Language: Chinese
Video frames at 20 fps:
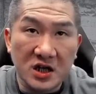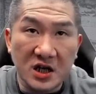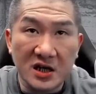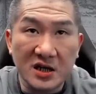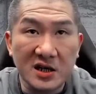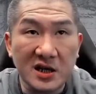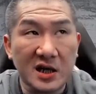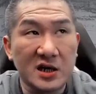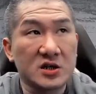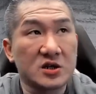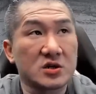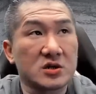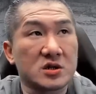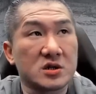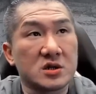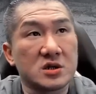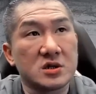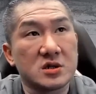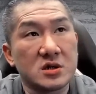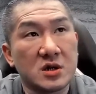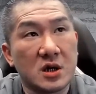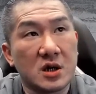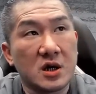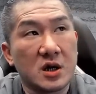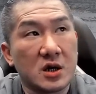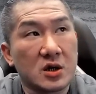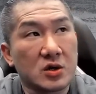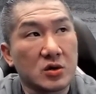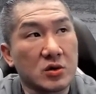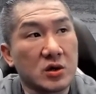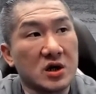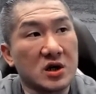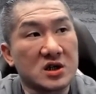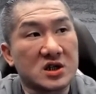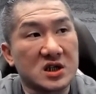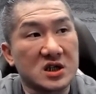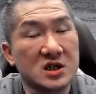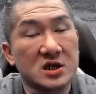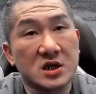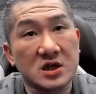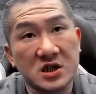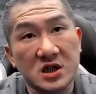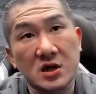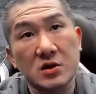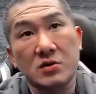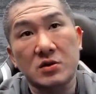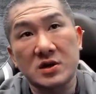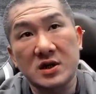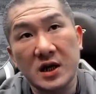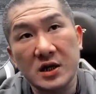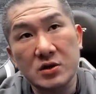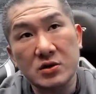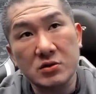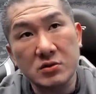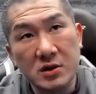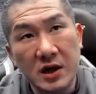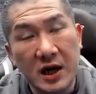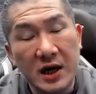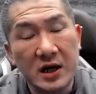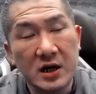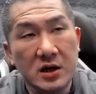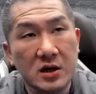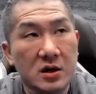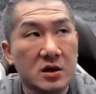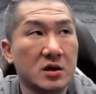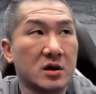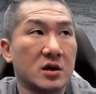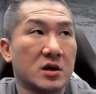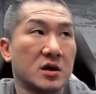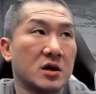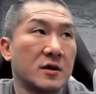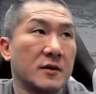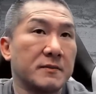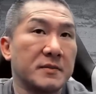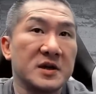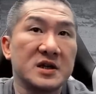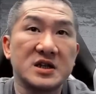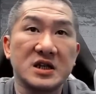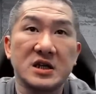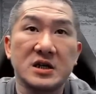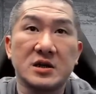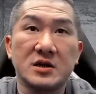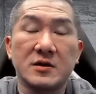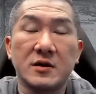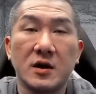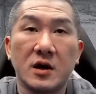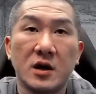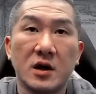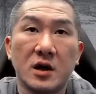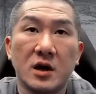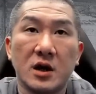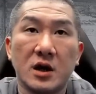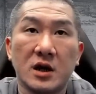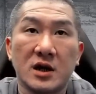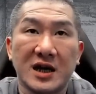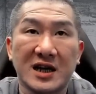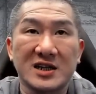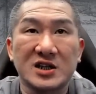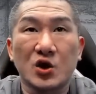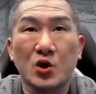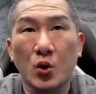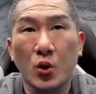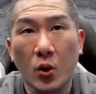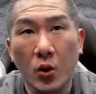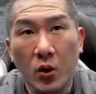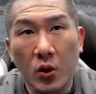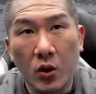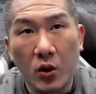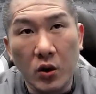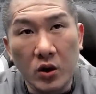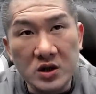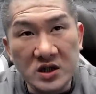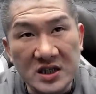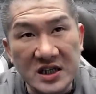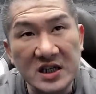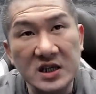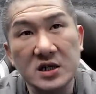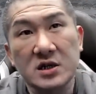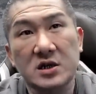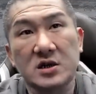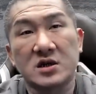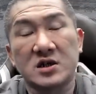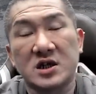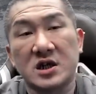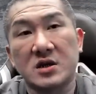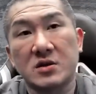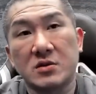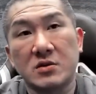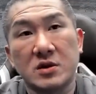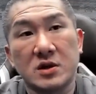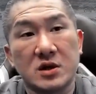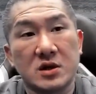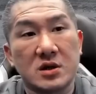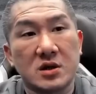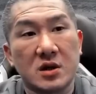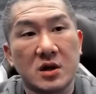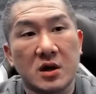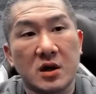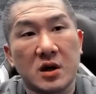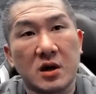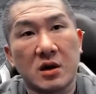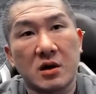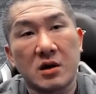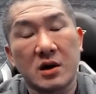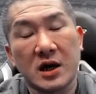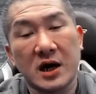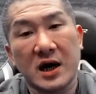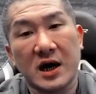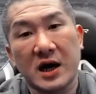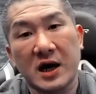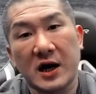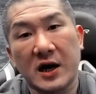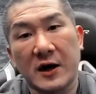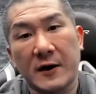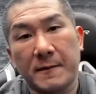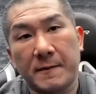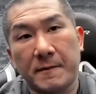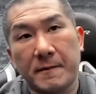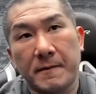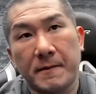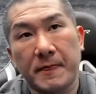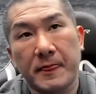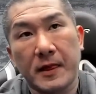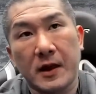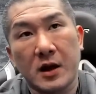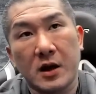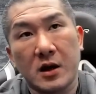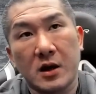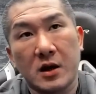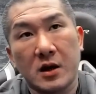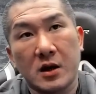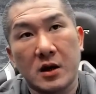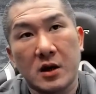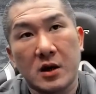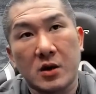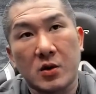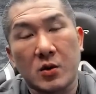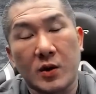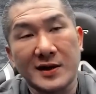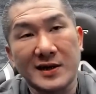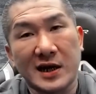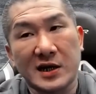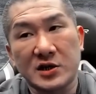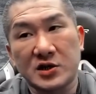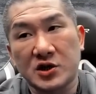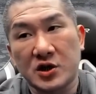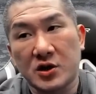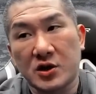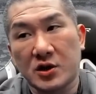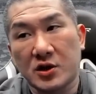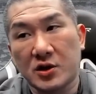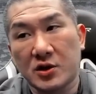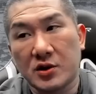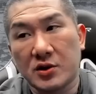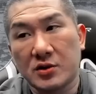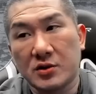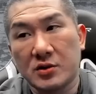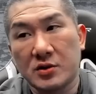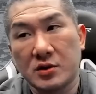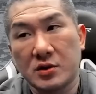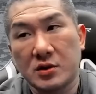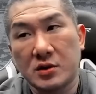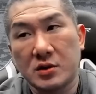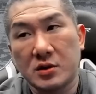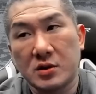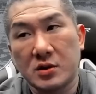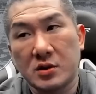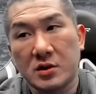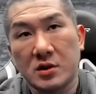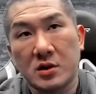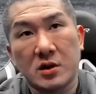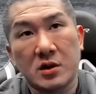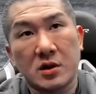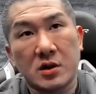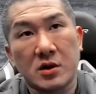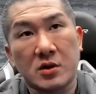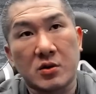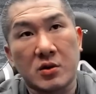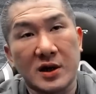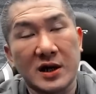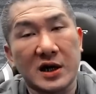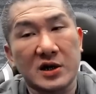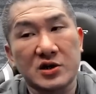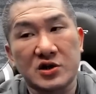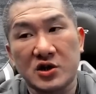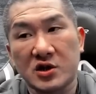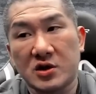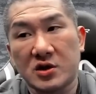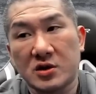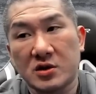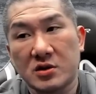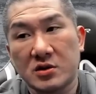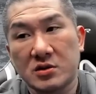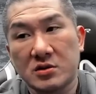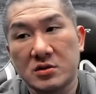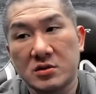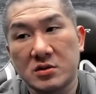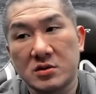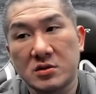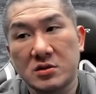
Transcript: 前天就是土耳其的新闻才出来哦，毕竟它是国际的新闻哦。那馆长就馆长就